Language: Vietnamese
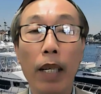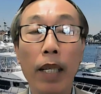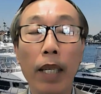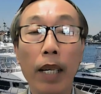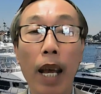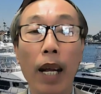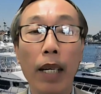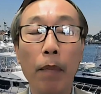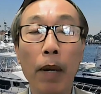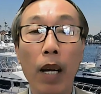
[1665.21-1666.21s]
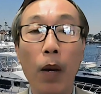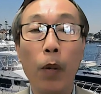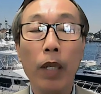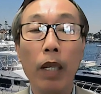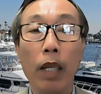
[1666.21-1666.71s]
cái diễn đàn này bắt
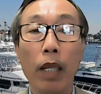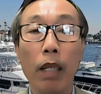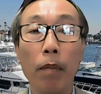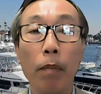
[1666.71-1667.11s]
đầu thì